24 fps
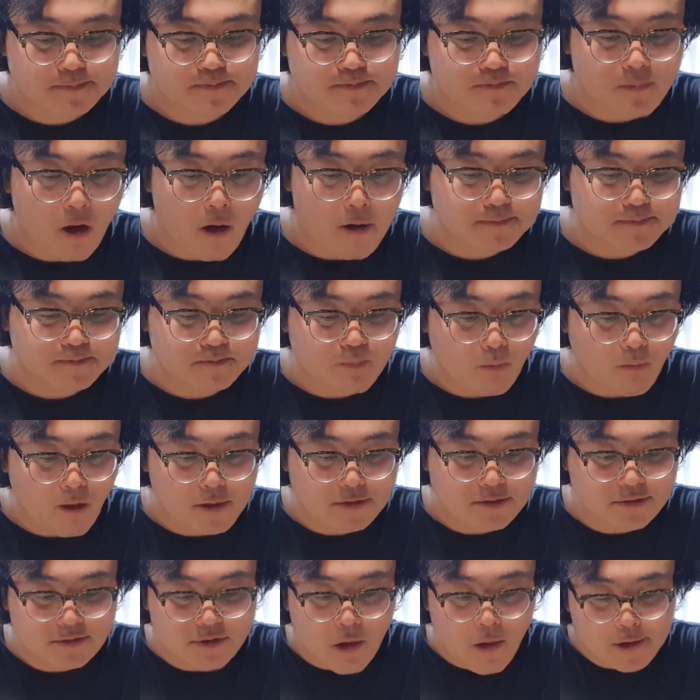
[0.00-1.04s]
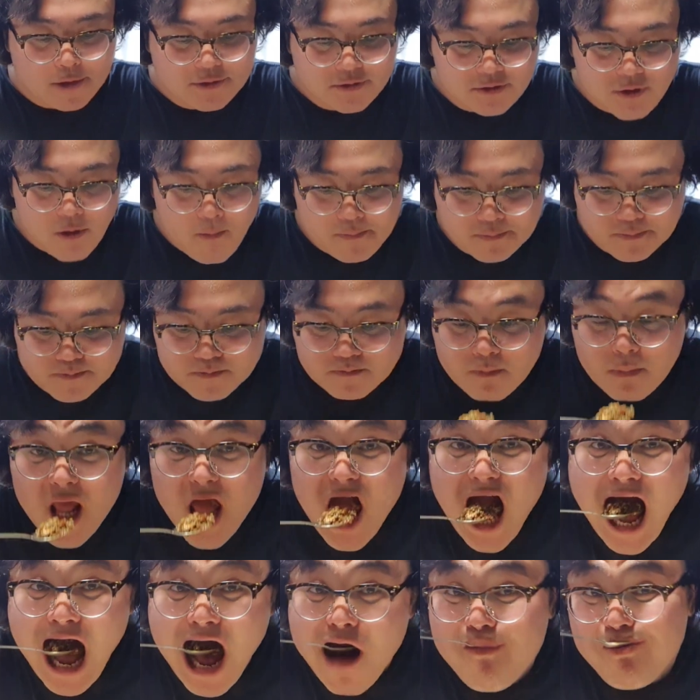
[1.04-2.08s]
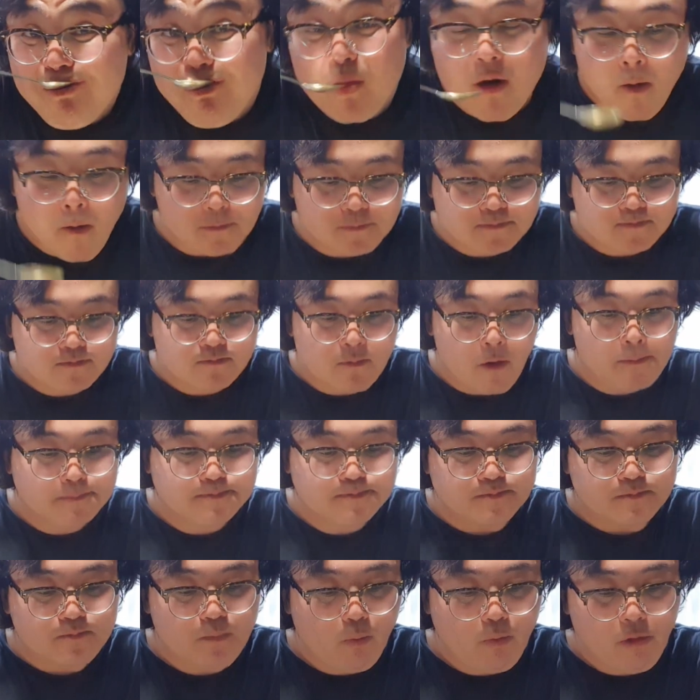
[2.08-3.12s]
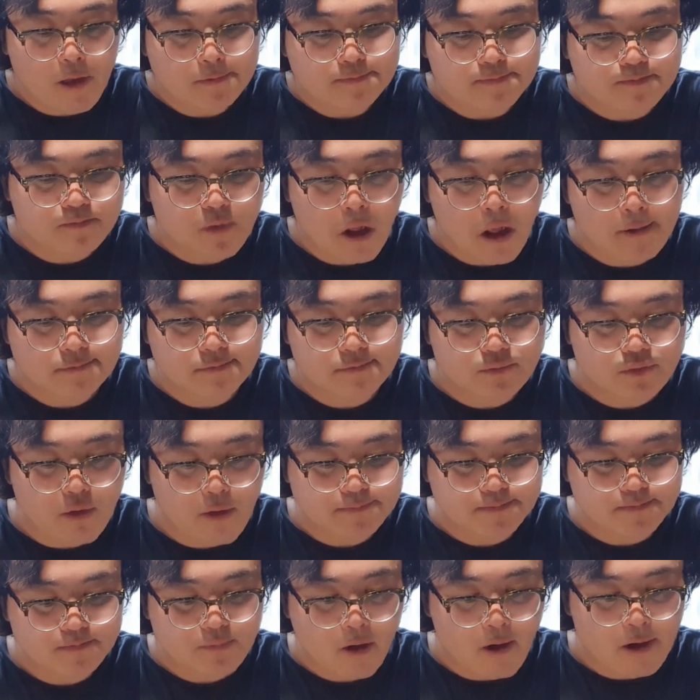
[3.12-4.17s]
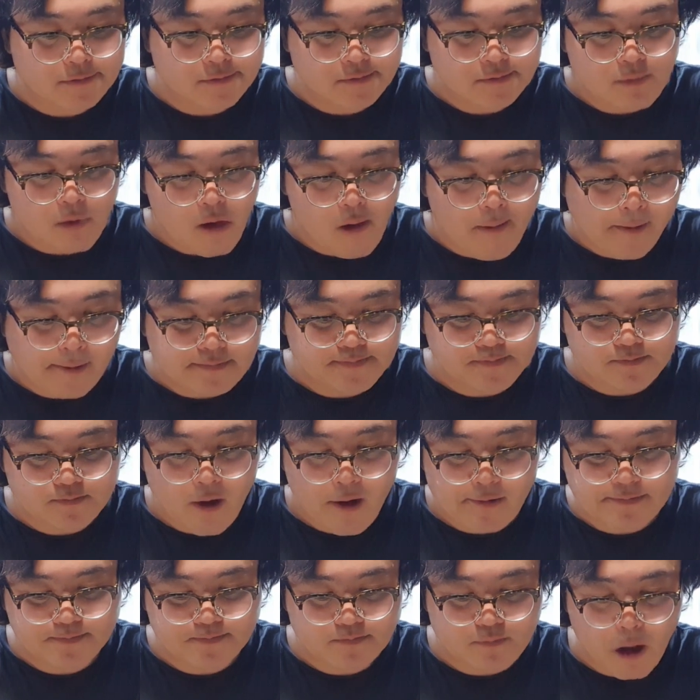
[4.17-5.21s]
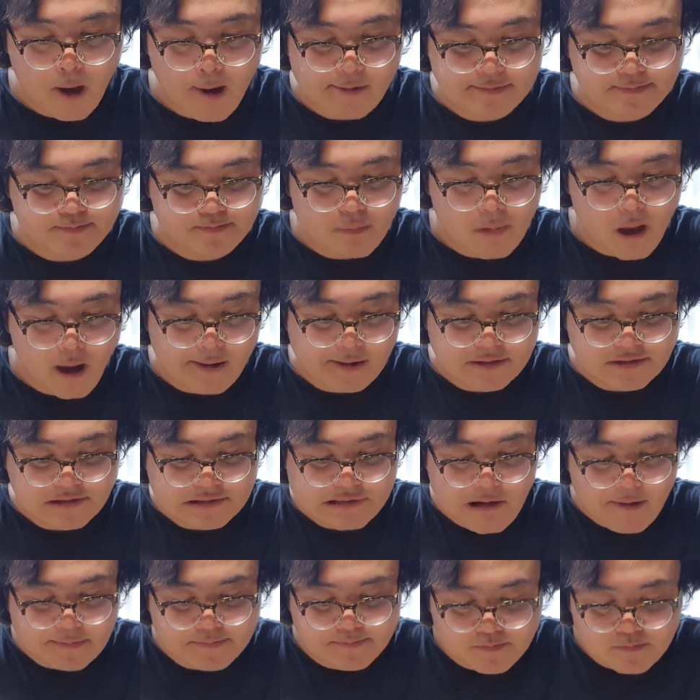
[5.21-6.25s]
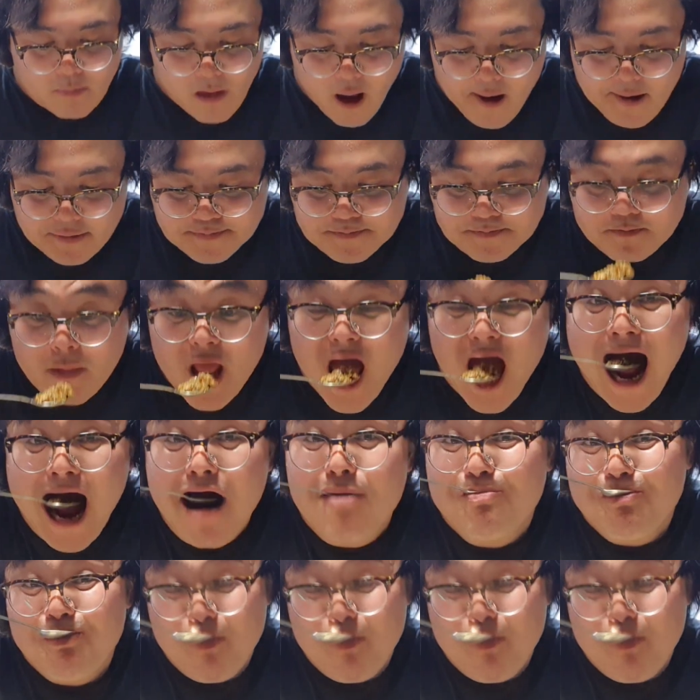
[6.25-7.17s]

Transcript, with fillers: 밥을 거의 뭐 이제 다 먹어가죠 항공기가 그냥 순삭이 되고 있습니다 여러분들